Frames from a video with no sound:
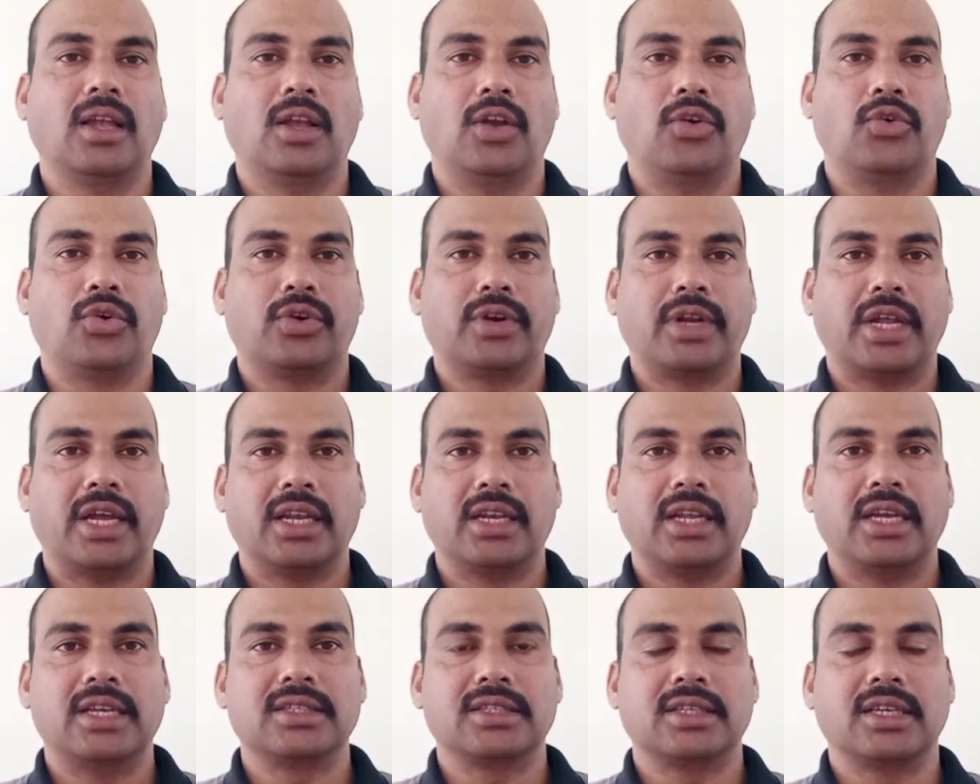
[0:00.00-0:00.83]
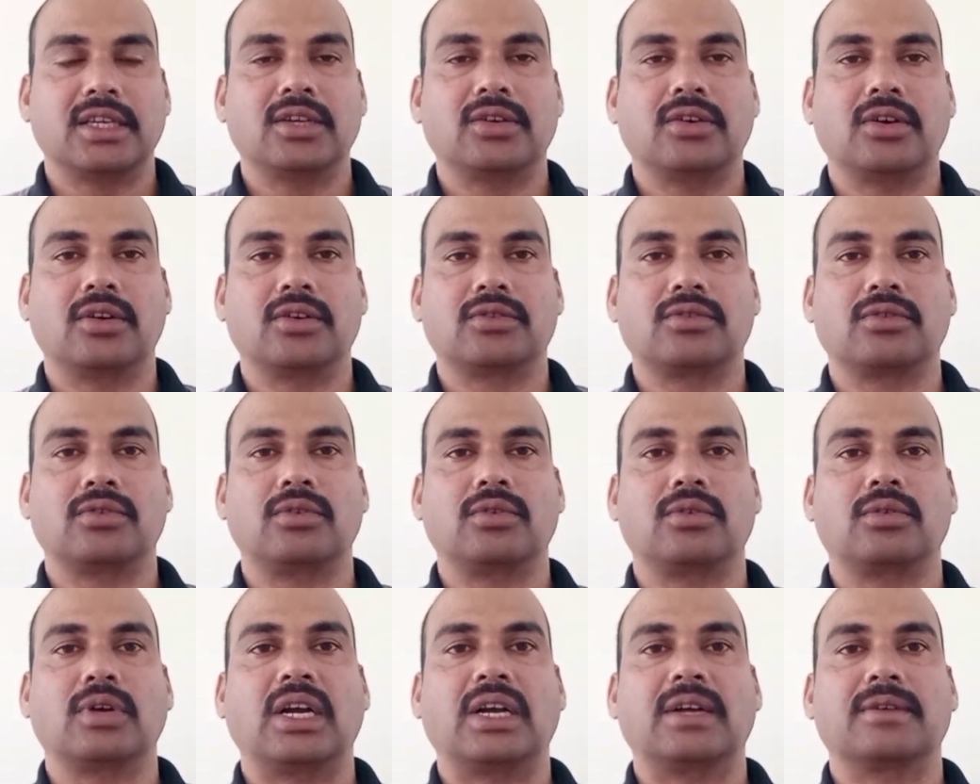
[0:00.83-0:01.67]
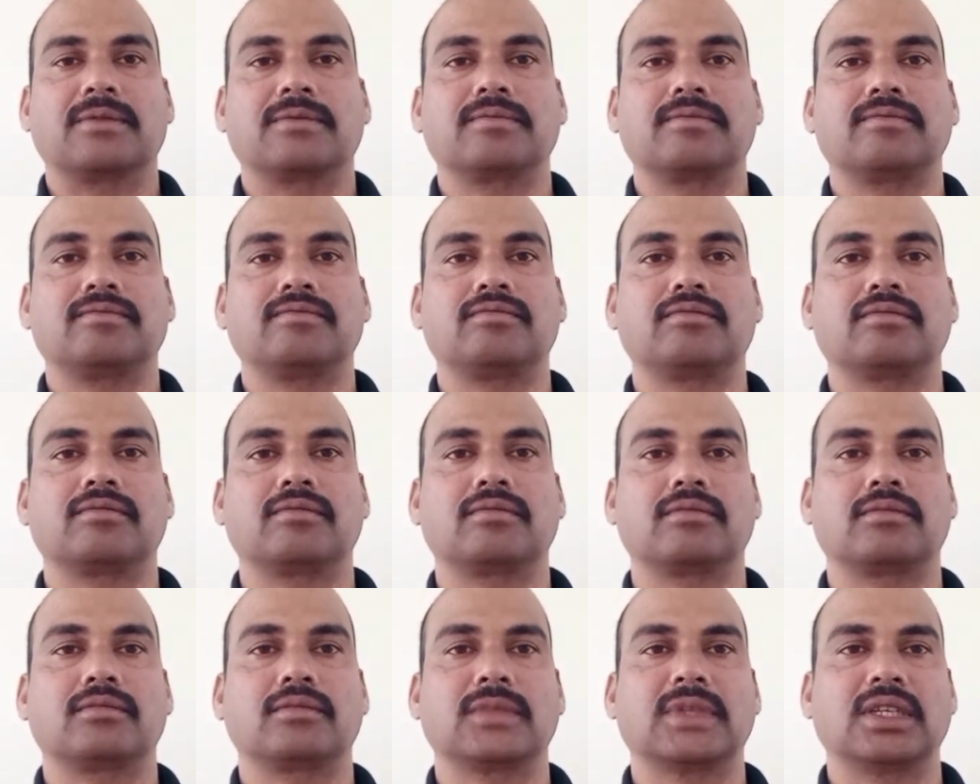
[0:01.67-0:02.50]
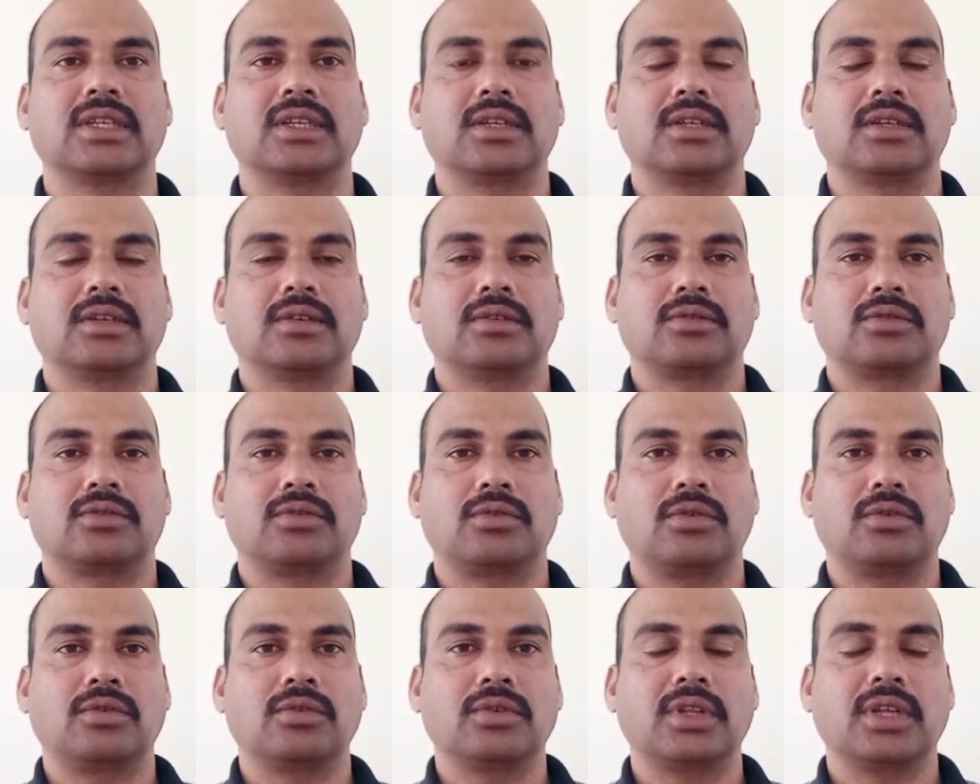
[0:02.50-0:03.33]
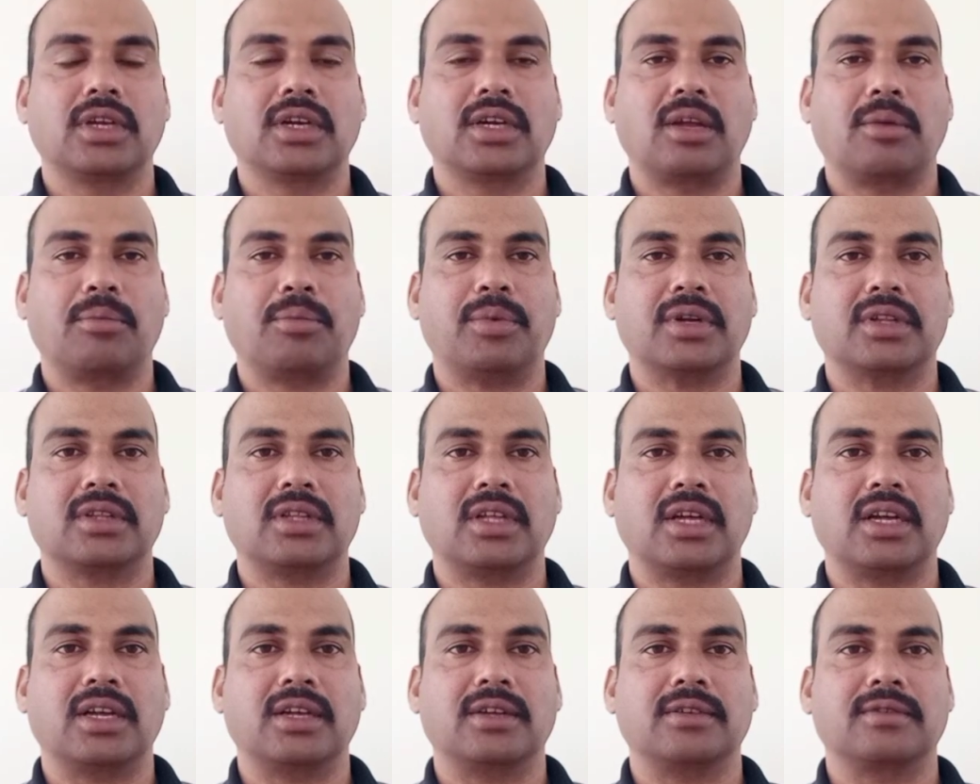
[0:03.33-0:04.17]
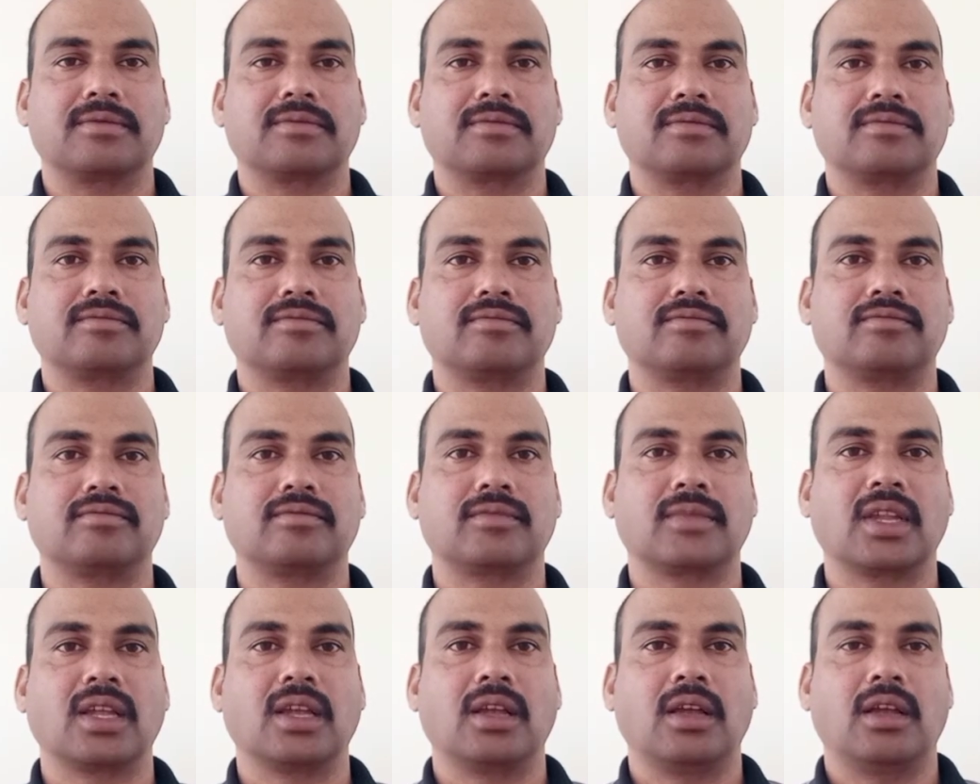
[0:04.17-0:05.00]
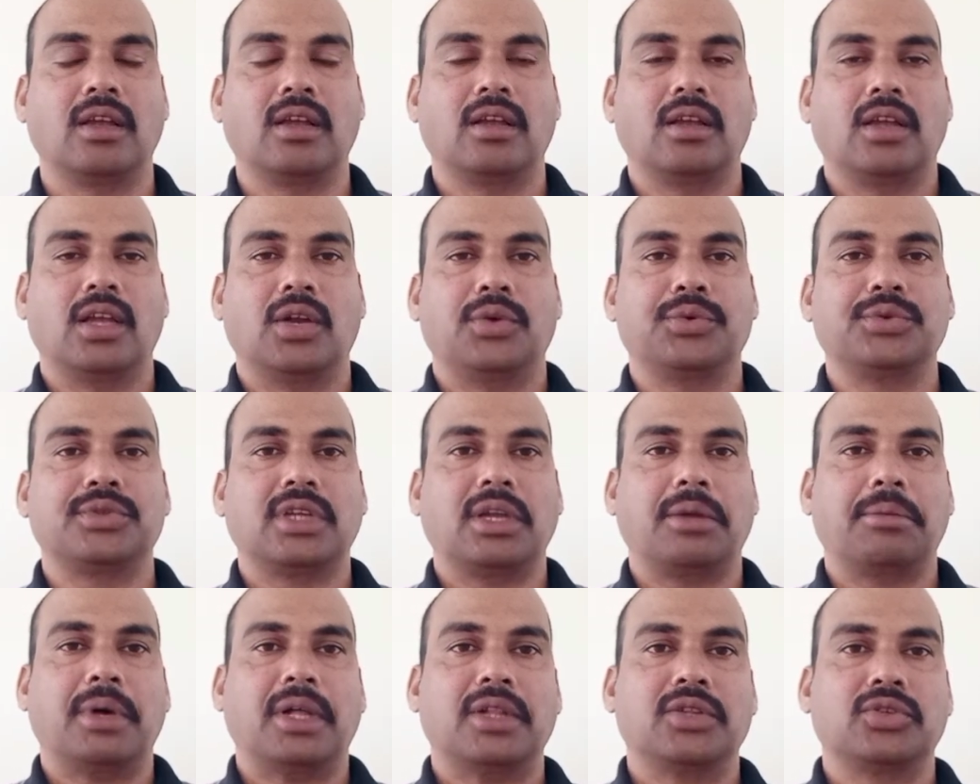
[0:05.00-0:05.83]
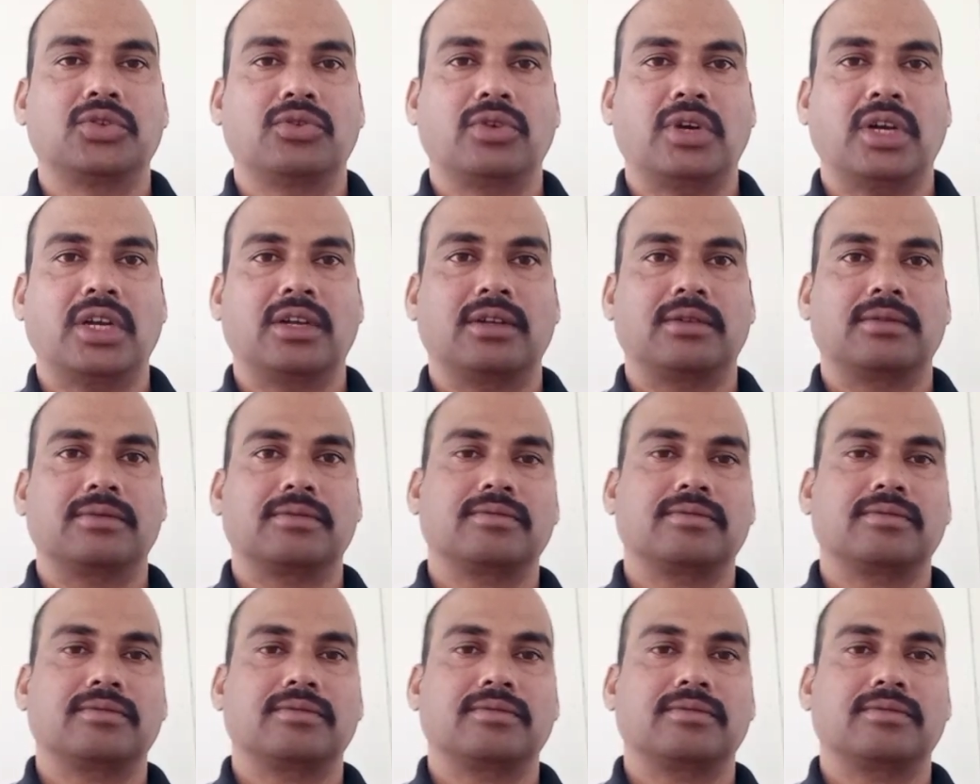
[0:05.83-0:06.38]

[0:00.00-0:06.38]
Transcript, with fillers: वो टैक लाइन से ही कंट्रोल होगा तो वो देखना पड़ता है उसके बाद जो है